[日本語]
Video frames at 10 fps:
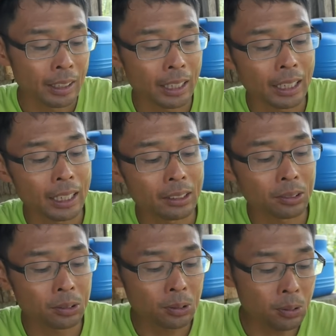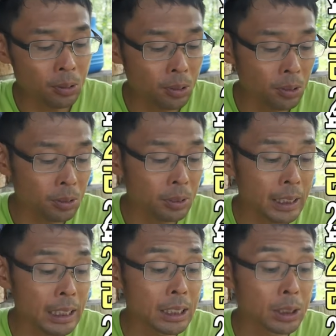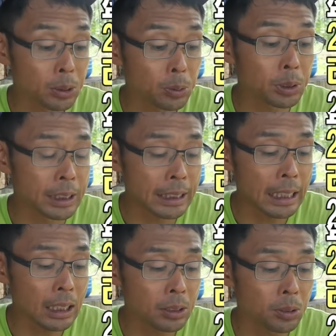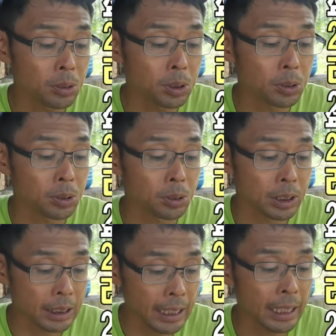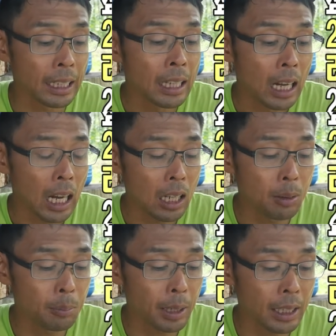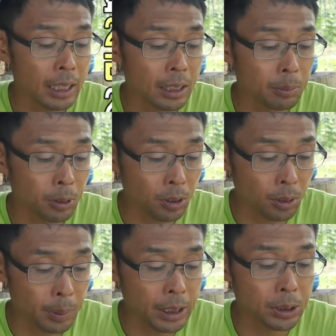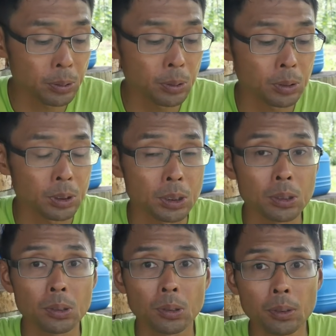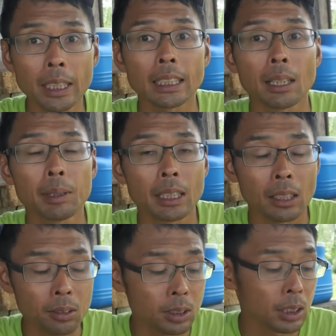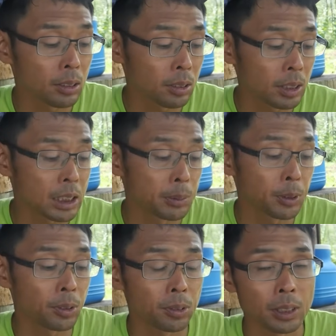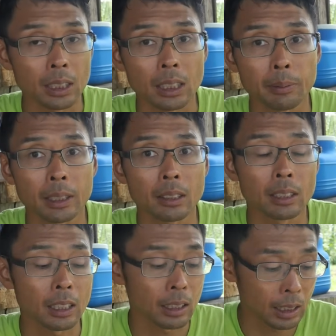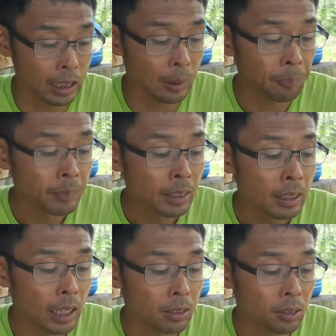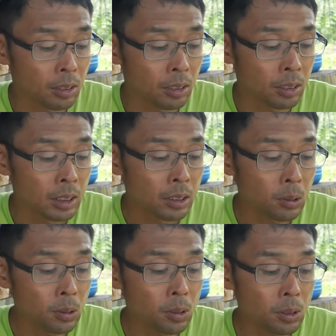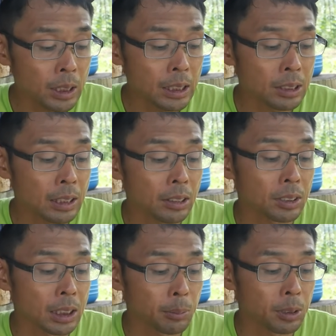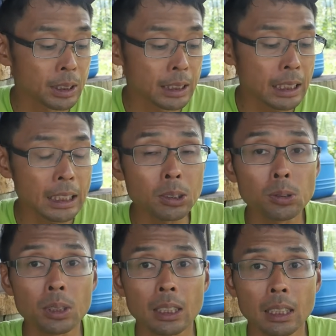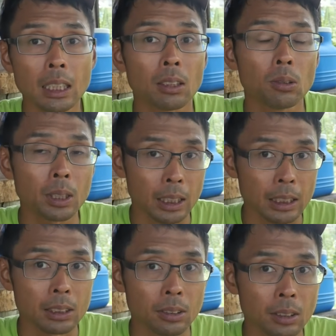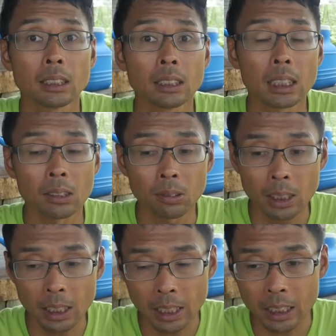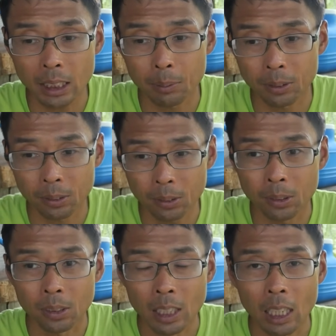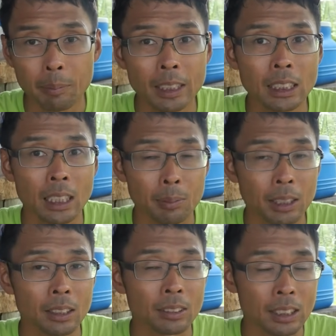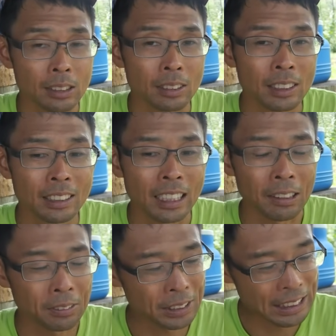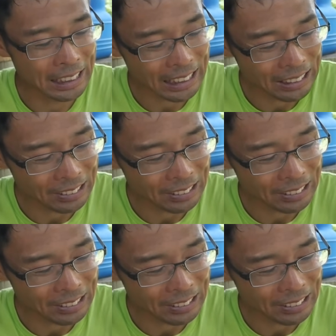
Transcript: えっ、ー、と、登録品種を自家増殖して、販売及び譲渡することがダメだよっていう風に種苗法で決まってるだけで、あのー、登録品種だとしても、自家消費なら OK なんですよ。で、これでできたものを販売しちゃダメって言うんですよ。ただ、この自家